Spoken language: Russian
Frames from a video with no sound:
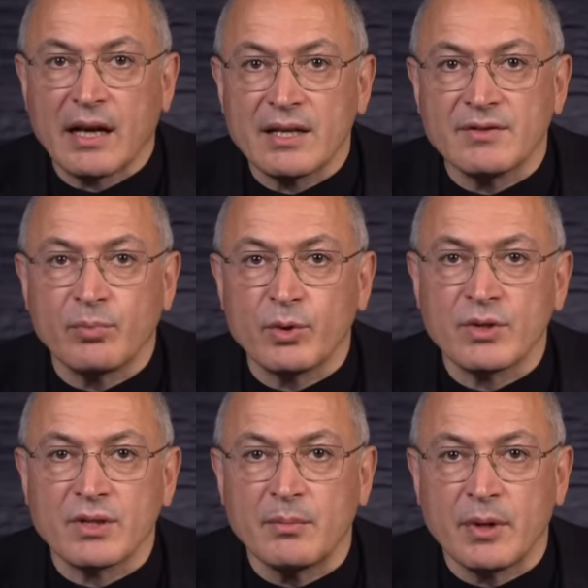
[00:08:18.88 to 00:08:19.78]
казнь в
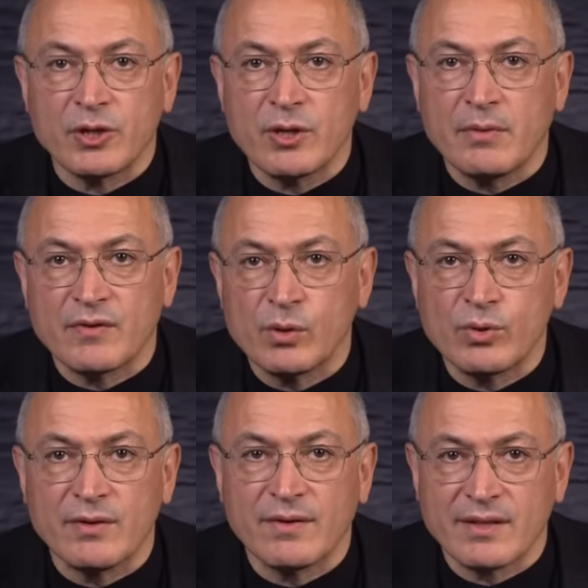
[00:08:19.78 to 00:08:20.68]
путинском режиме в
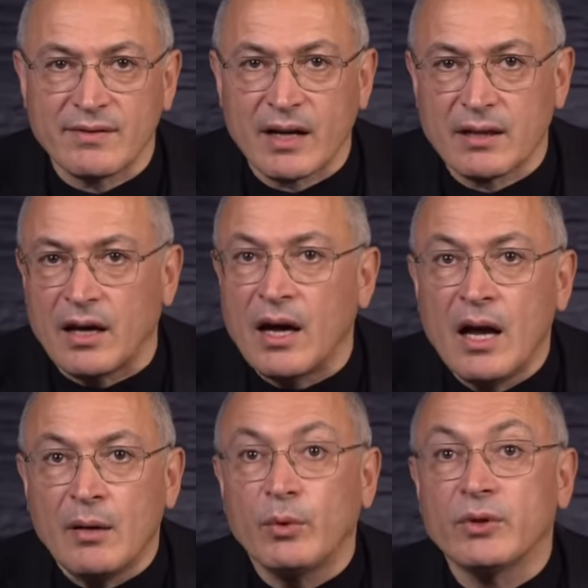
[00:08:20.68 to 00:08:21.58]
случае возврата
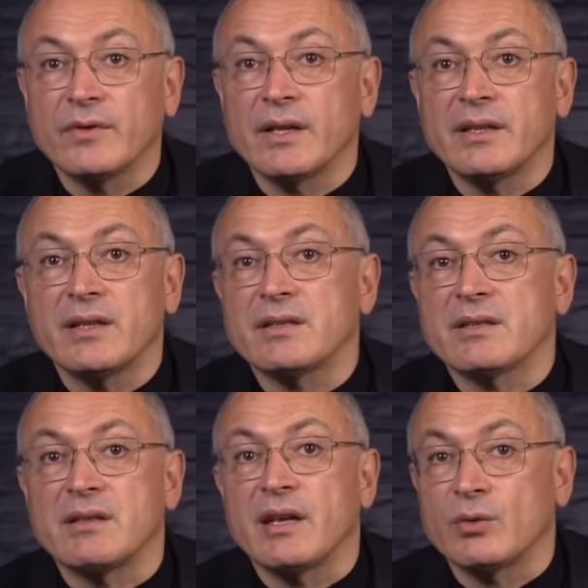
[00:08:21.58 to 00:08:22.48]
будет выглядеть
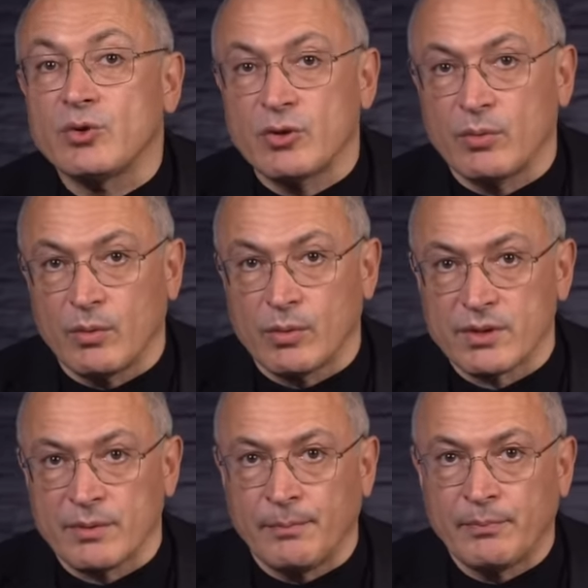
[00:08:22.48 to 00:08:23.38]
следующим образом